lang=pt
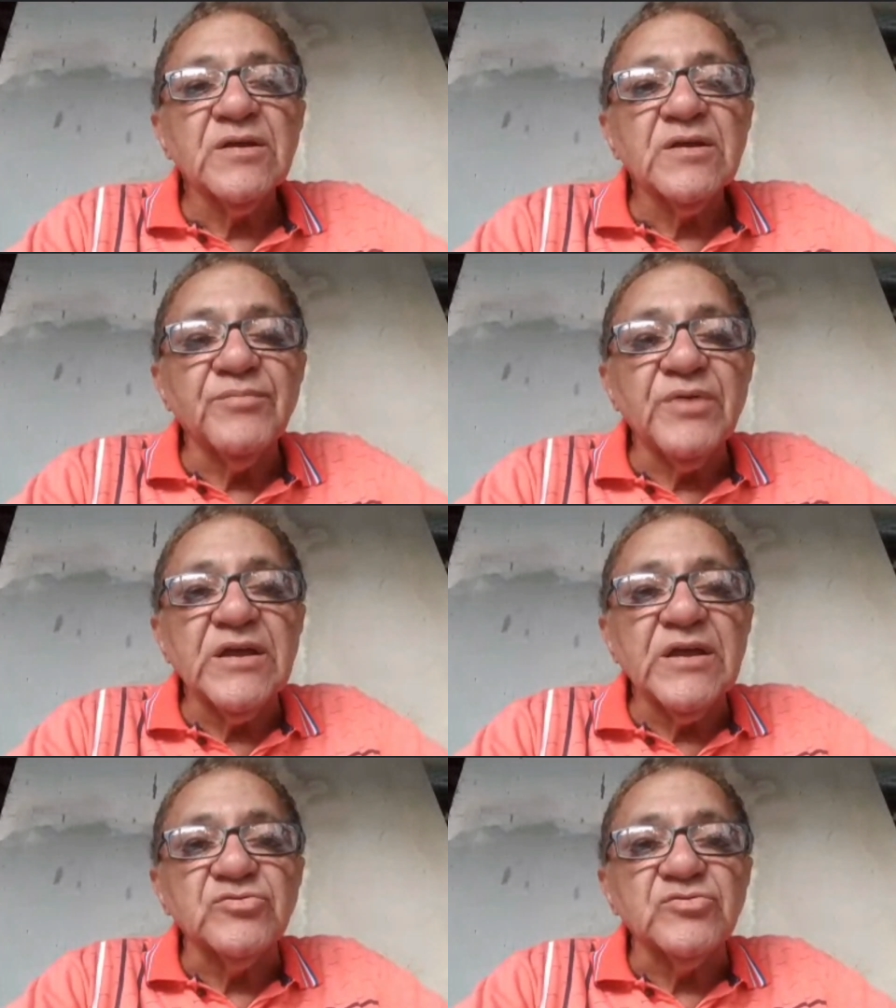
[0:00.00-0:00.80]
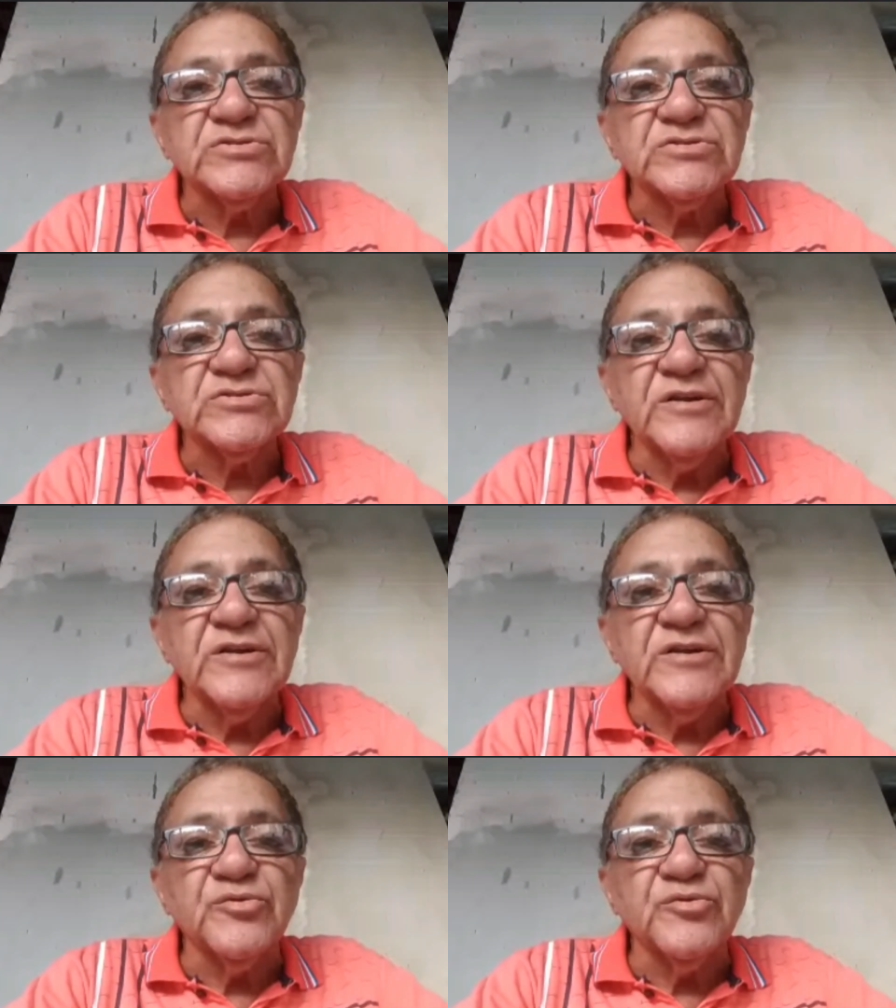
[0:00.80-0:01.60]
Também aos
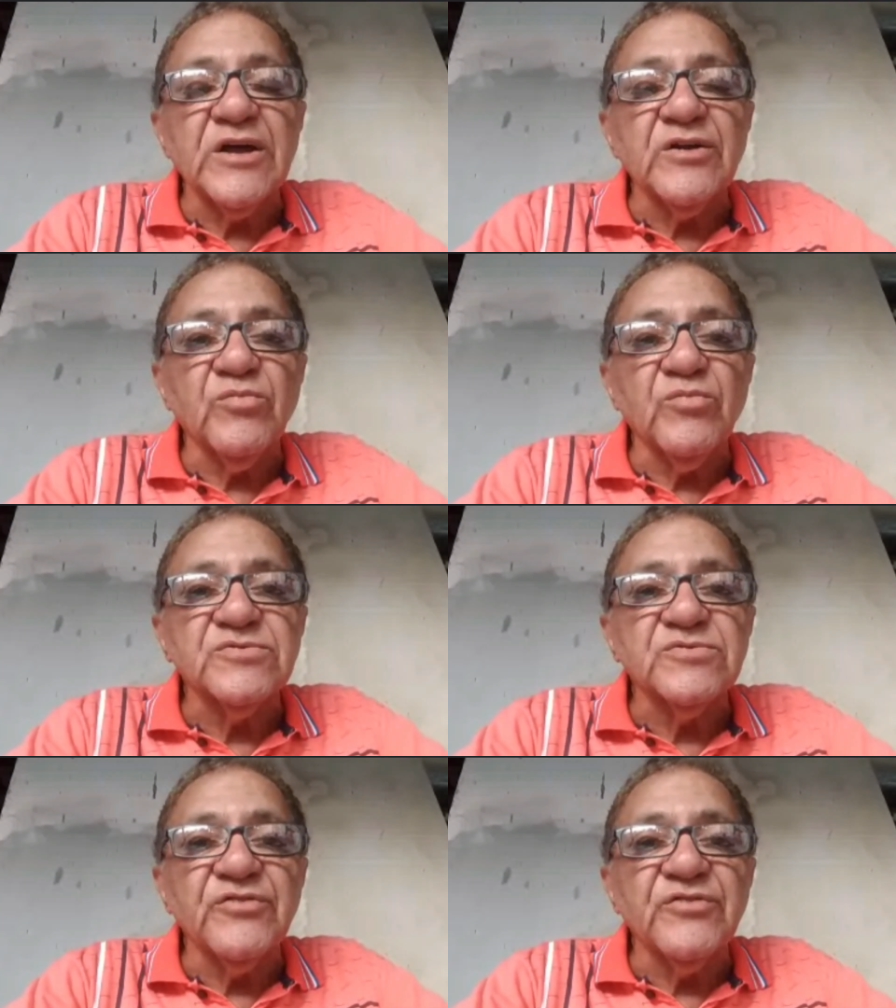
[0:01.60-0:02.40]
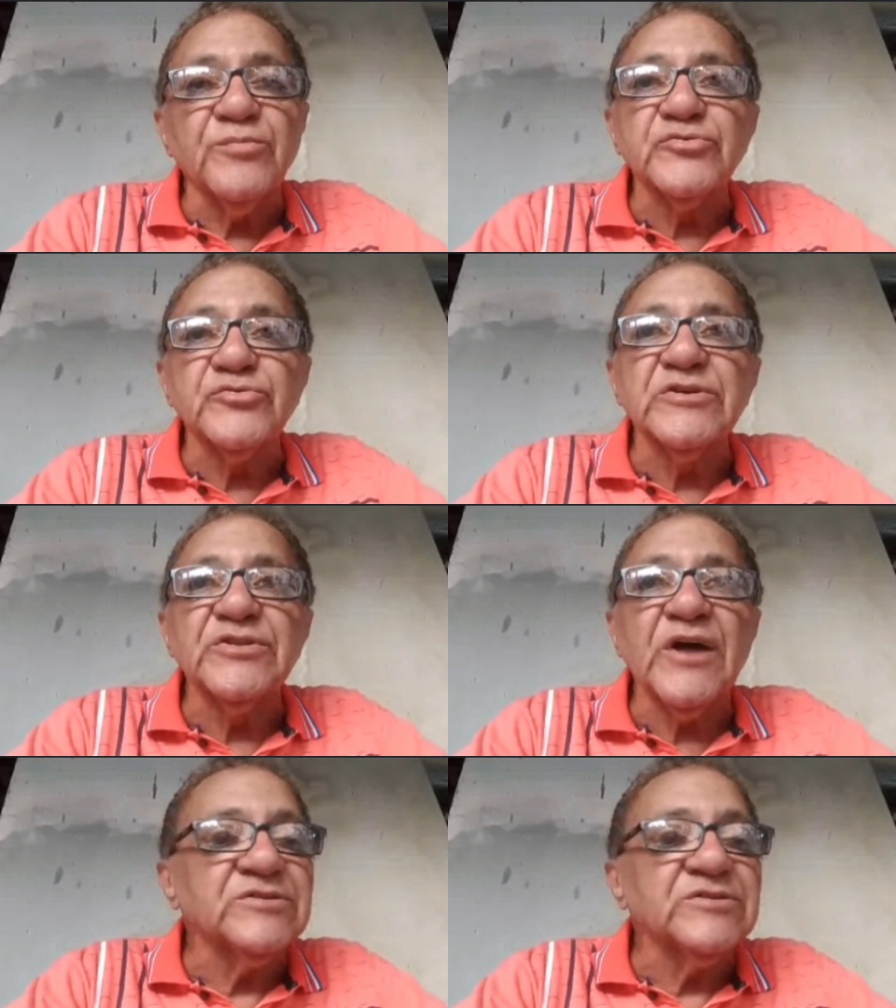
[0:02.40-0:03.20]
aqueles que puderam, tiveram a
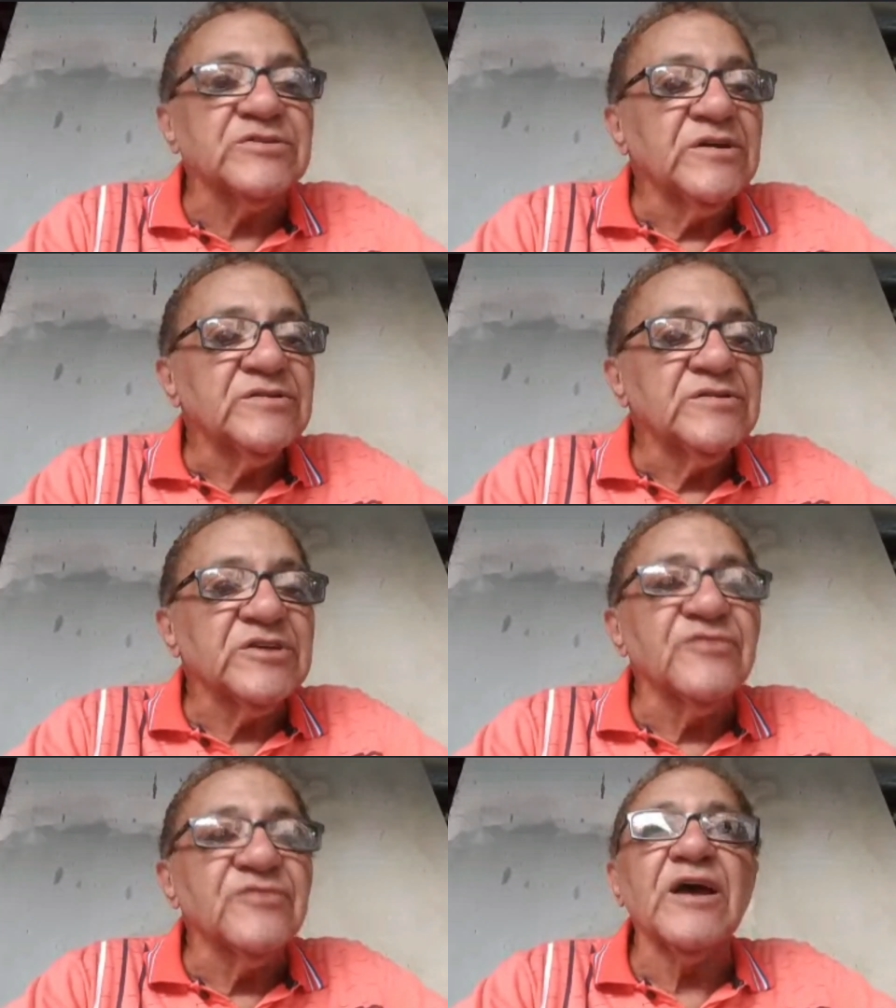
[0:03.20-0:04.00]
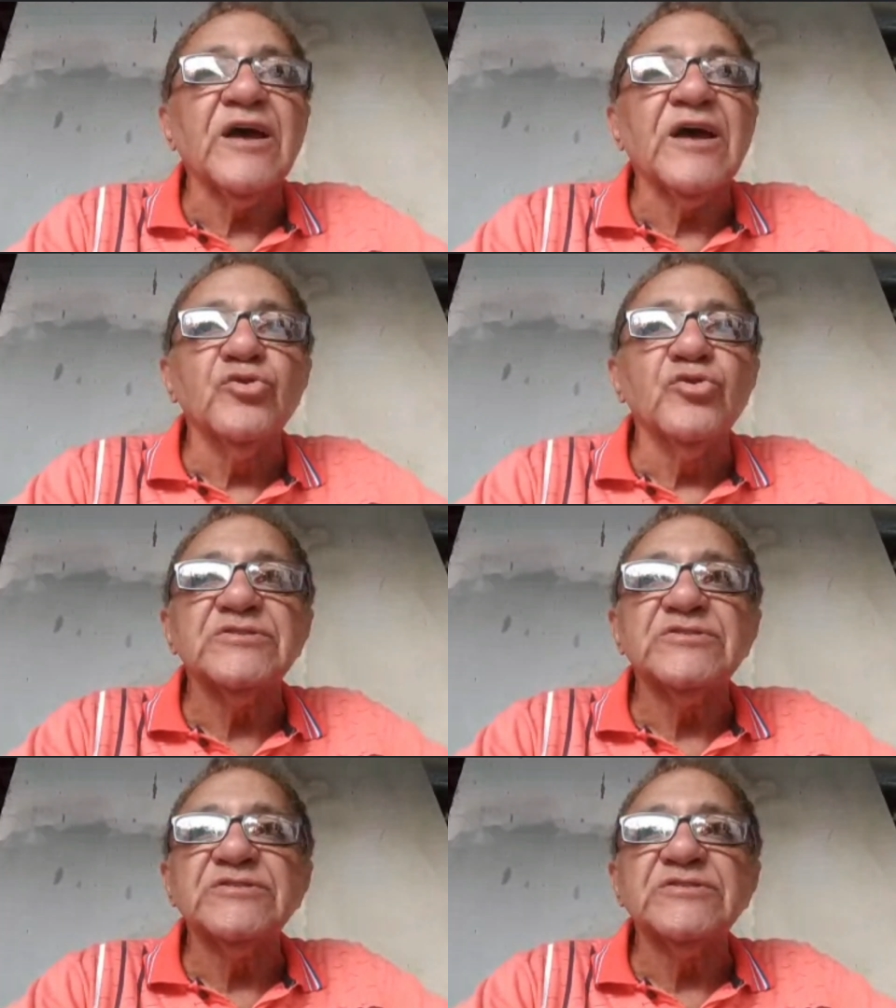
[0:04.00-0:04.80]
oportunidade de, de ser
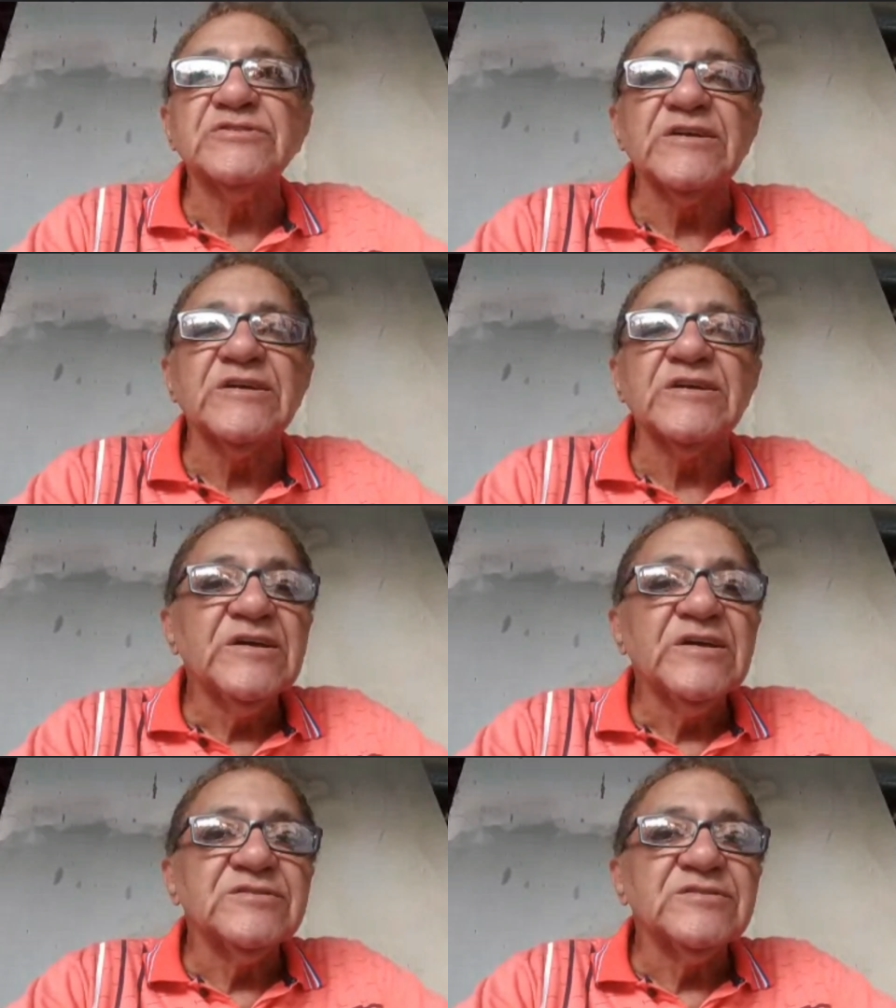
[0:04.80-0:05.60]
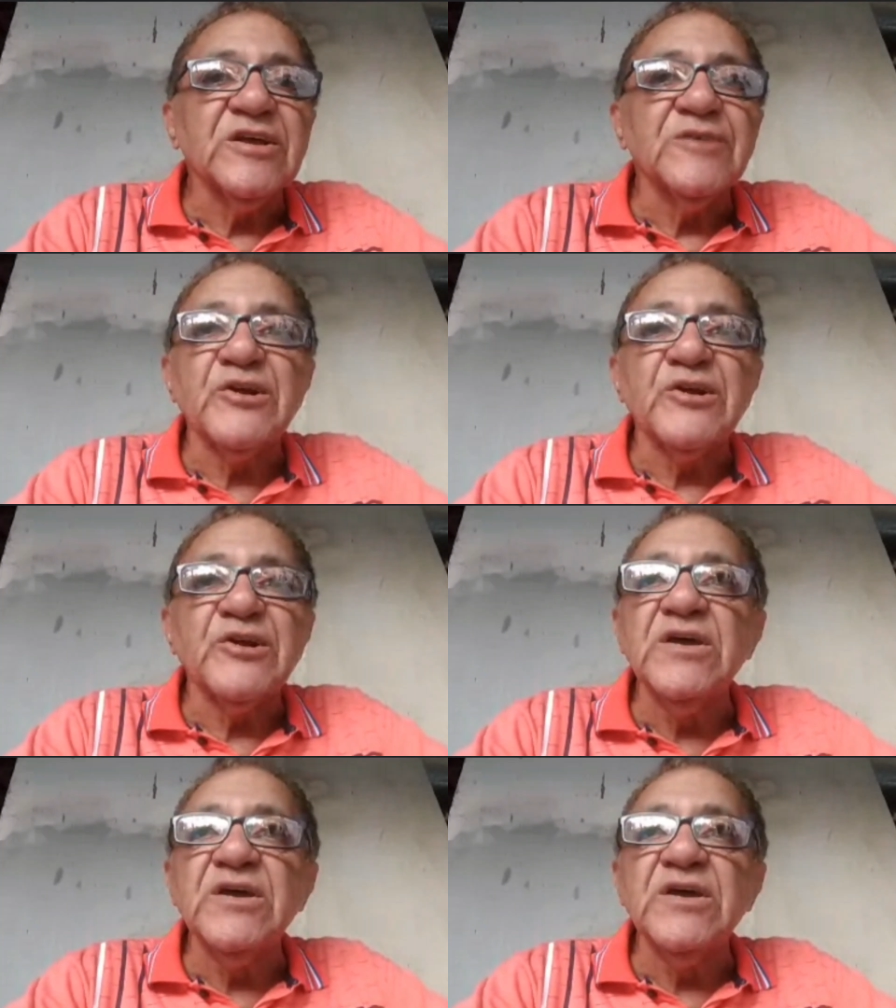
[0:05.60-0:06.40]
vereadores, de ser, de ser
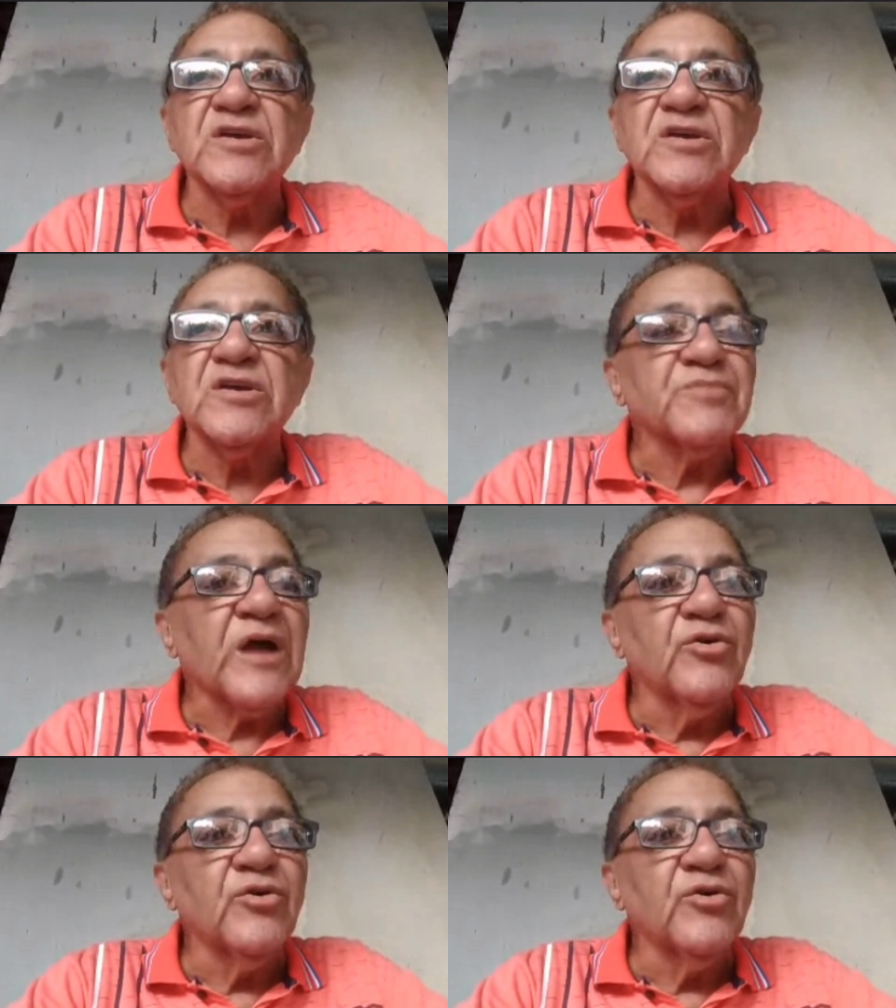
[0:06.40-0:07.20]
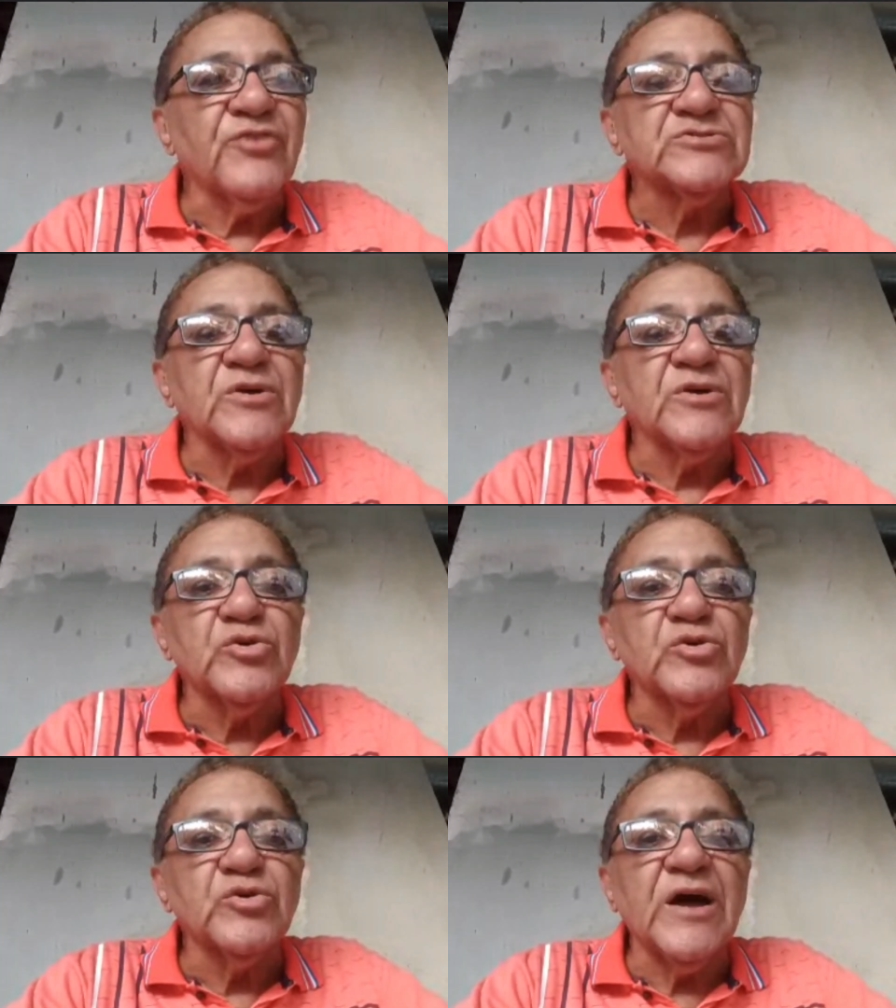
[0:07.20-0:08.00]
prefeito, que cada um faz uma
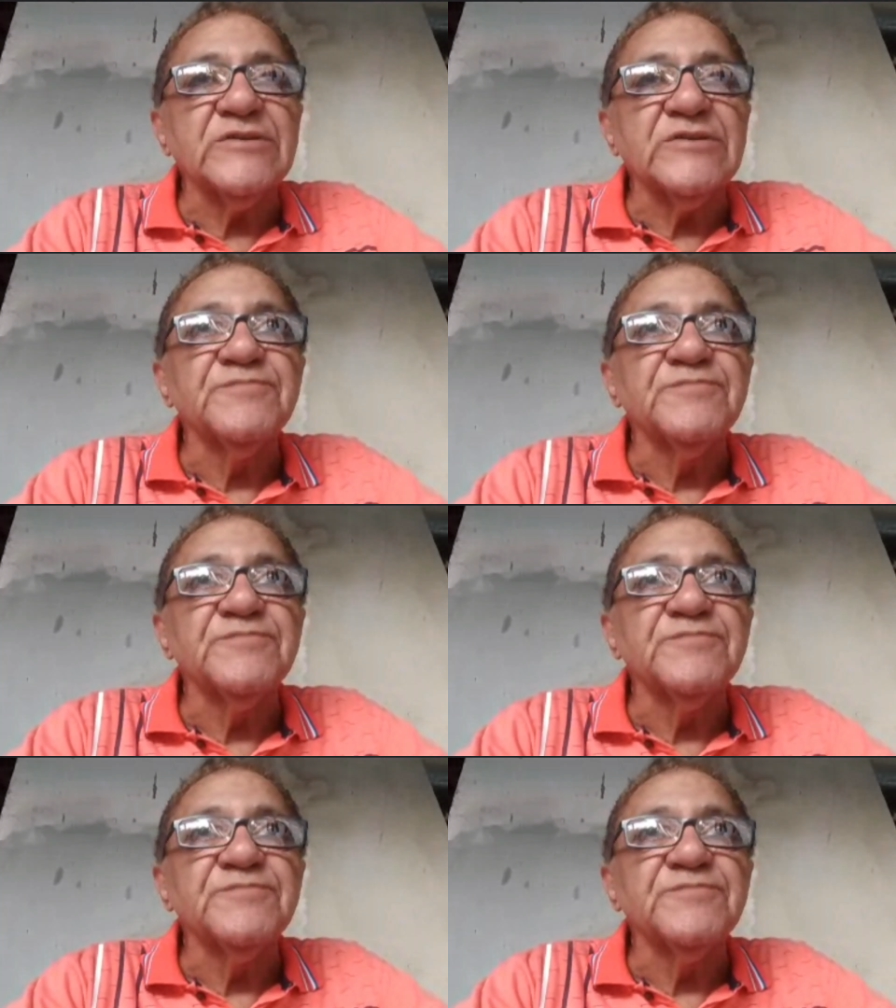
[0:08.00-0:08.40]
quantidade